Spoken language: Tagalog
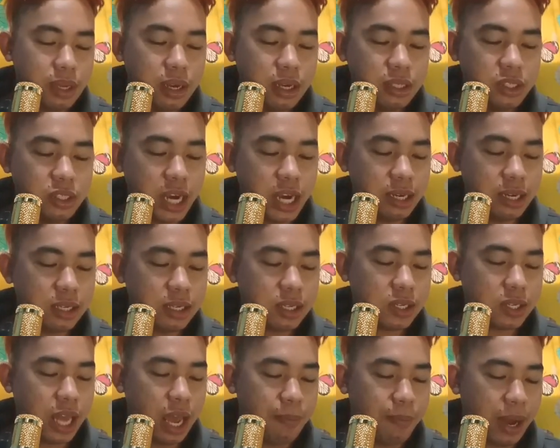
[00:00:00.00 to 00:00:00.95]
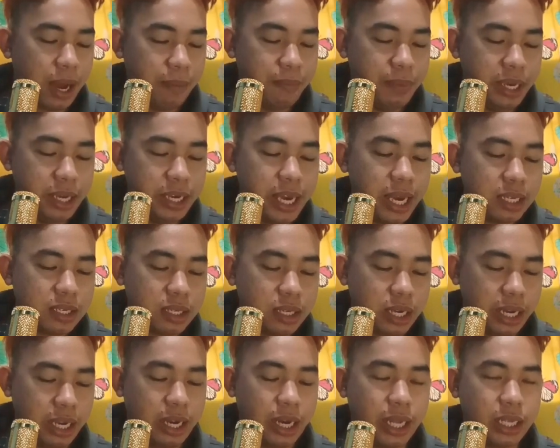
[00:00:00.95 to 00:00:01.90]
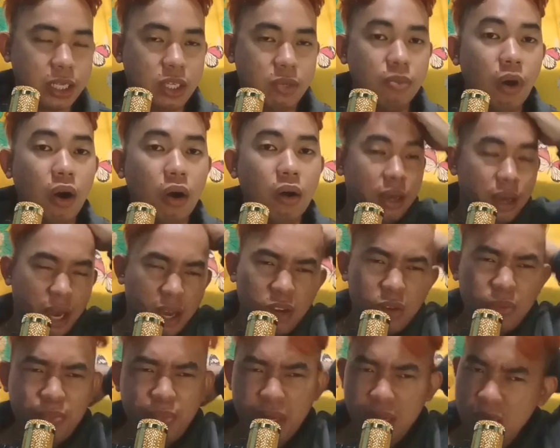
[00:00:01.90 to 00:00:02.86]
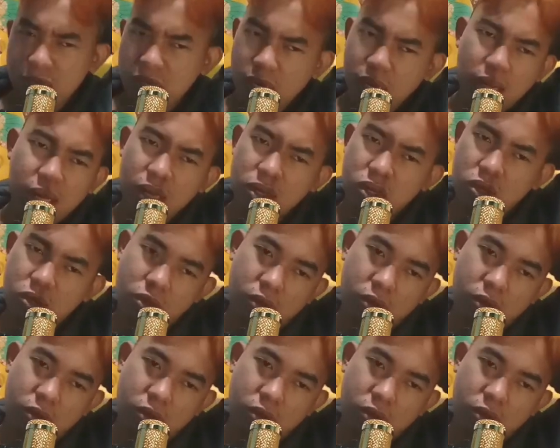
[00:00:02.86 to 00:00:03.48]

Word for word: John Stepa, biggest regrets mo? Anong biggest regrets ko?